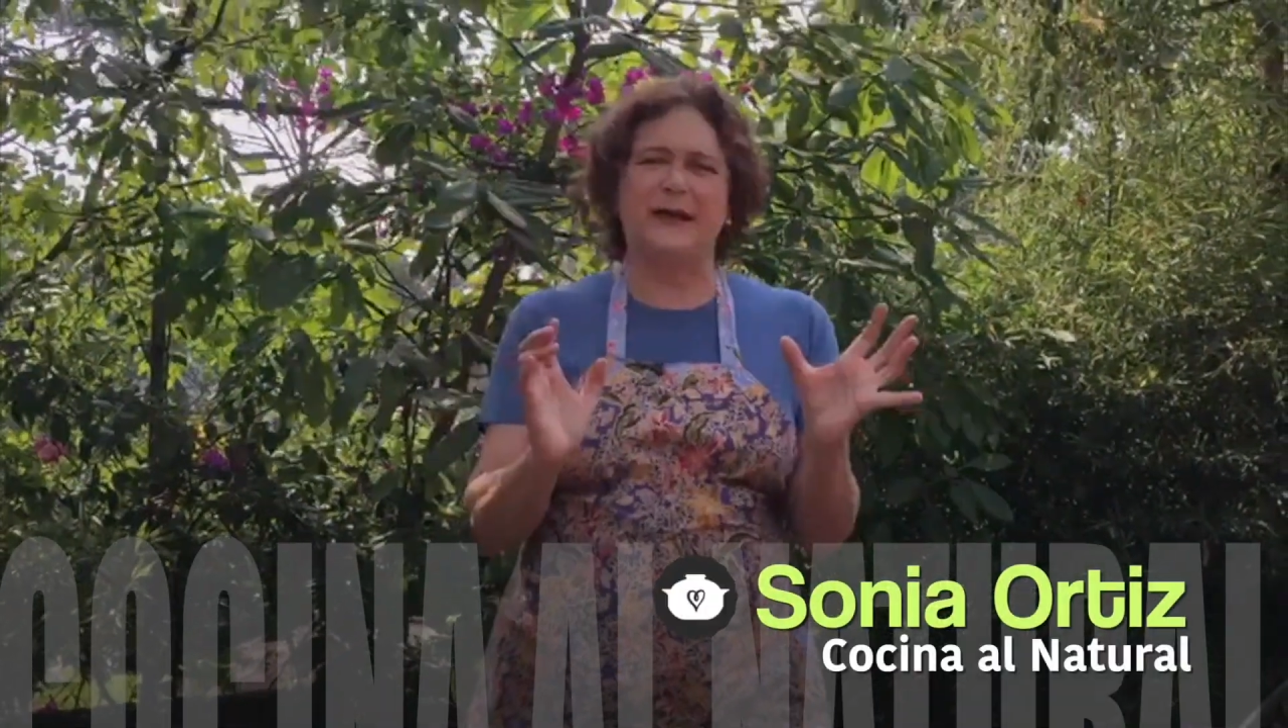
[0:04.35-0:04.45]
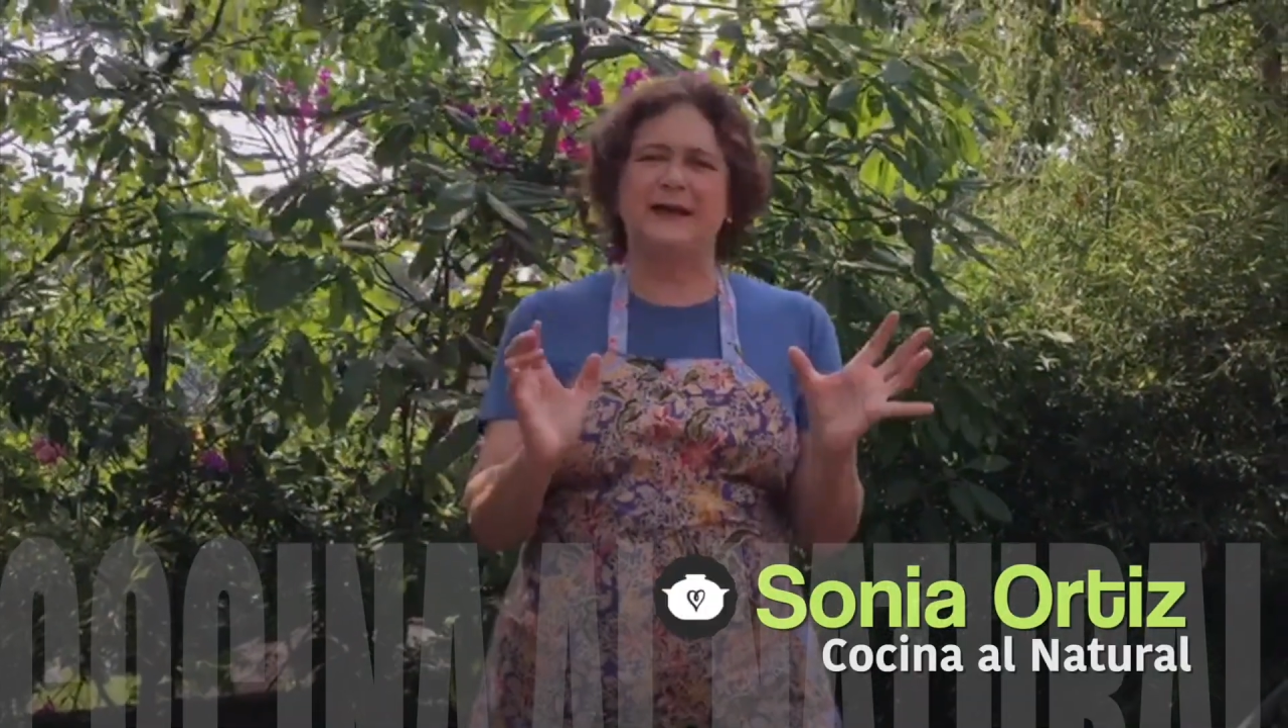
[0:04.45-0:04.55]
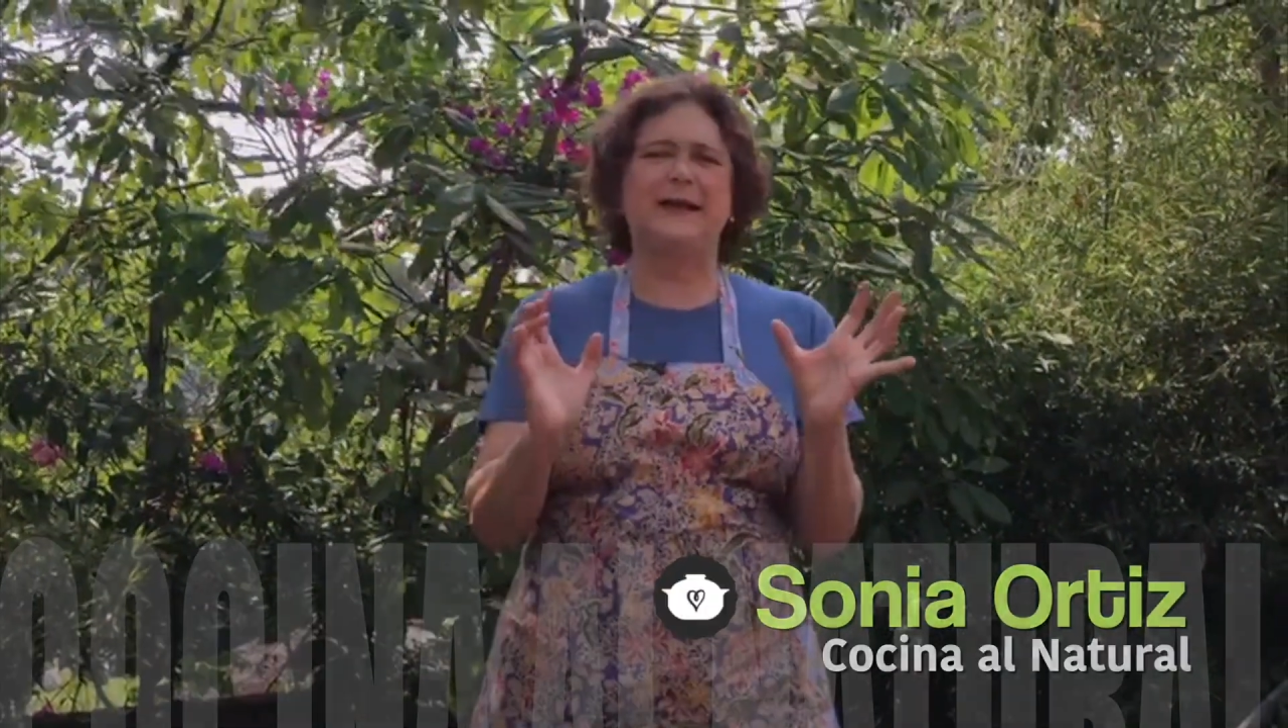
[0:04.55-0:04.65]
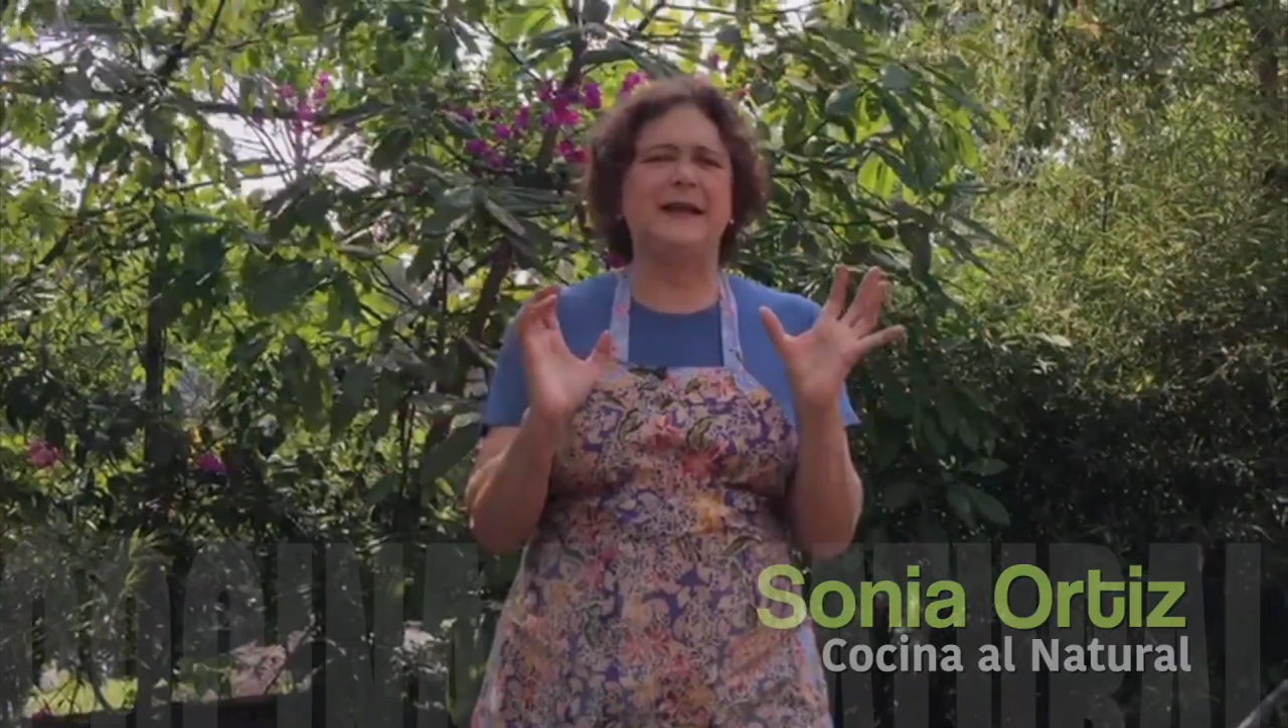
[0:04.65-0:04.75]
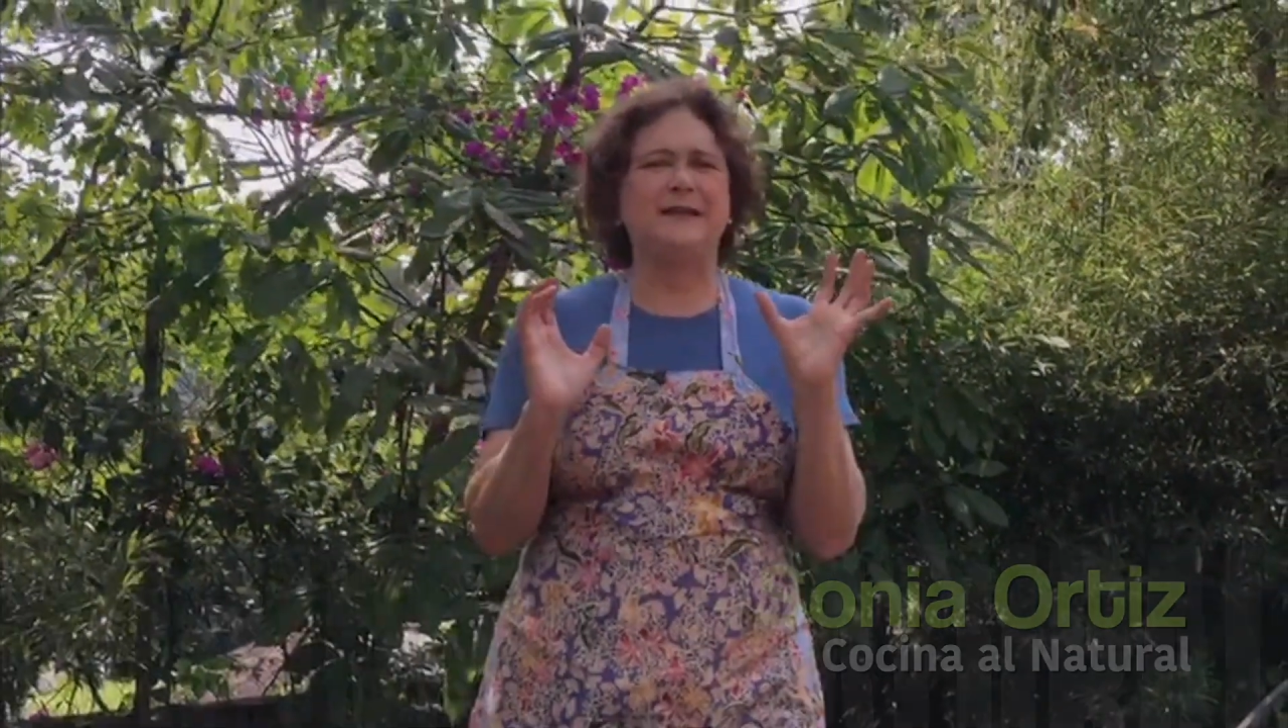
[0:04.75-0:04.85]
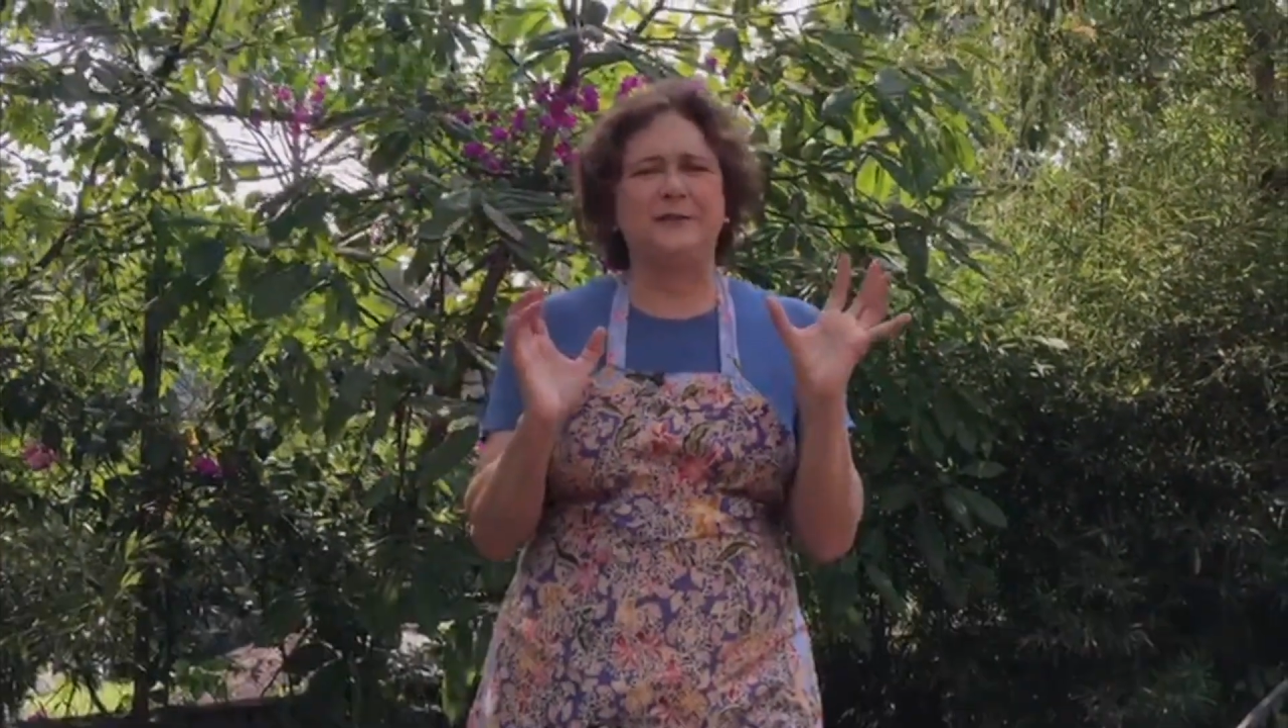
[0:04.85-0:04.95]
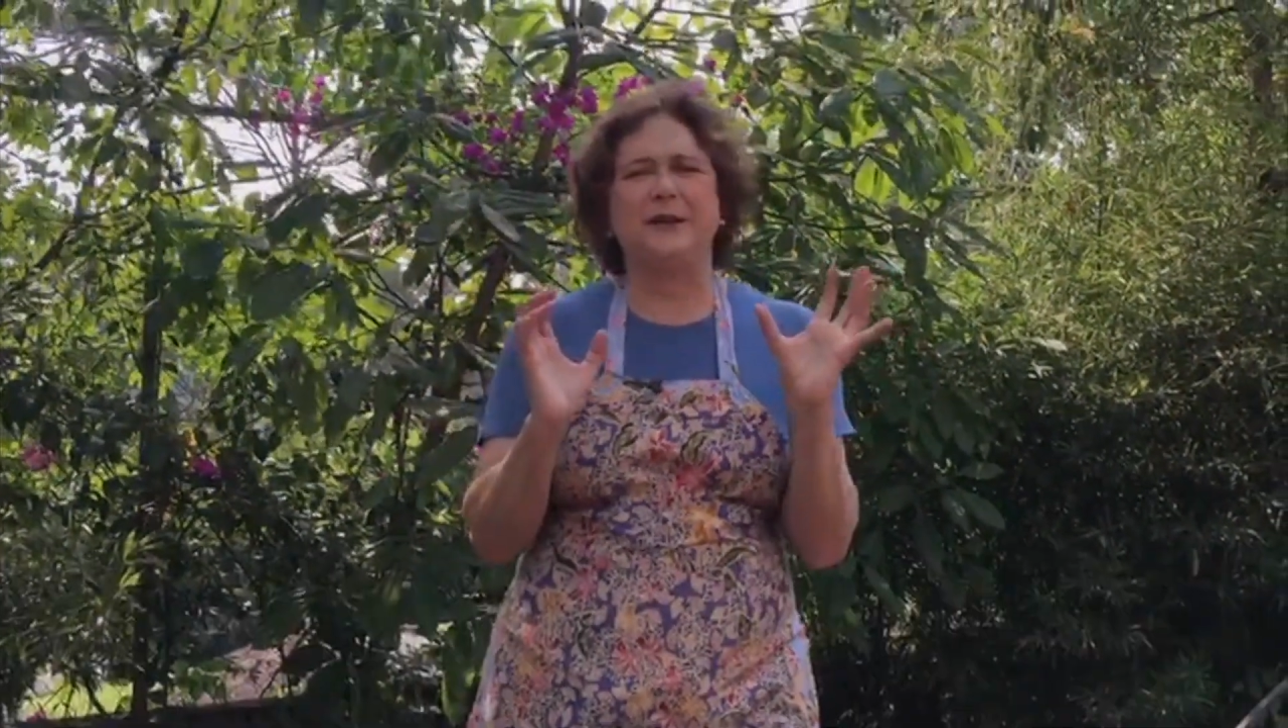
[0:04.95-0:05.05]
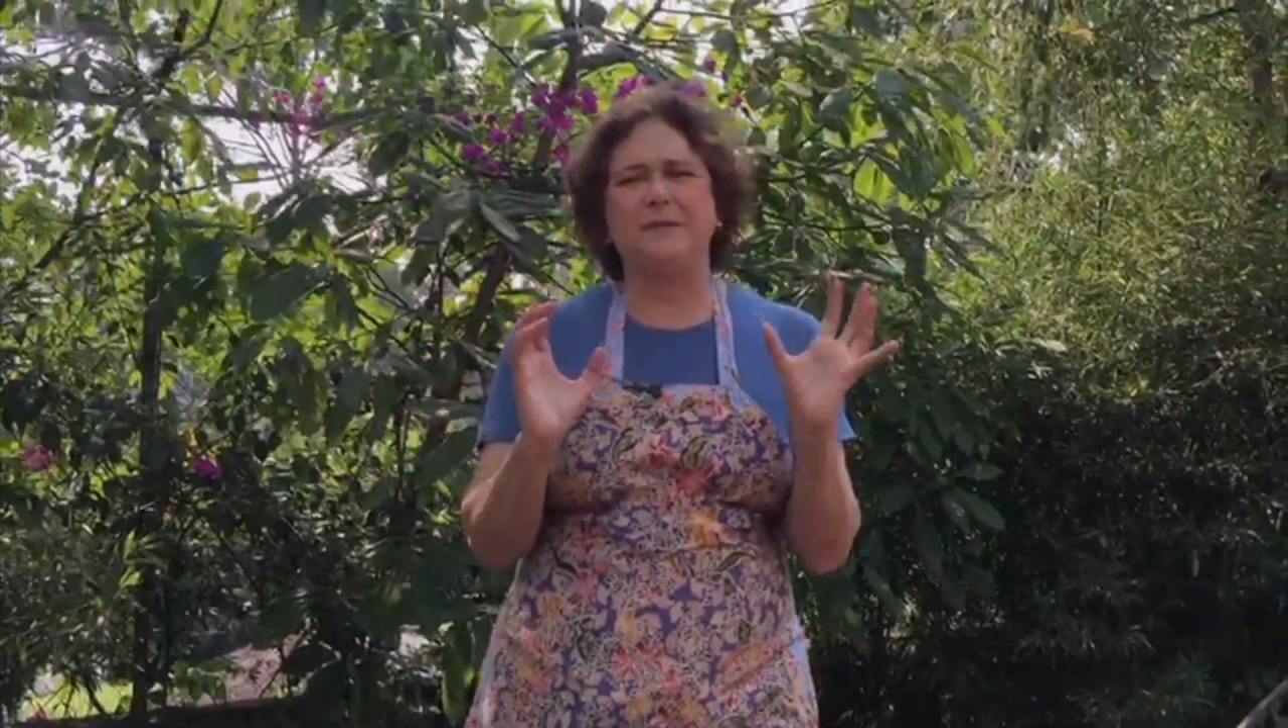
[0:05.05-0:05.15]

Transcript: aquí en la Ciudad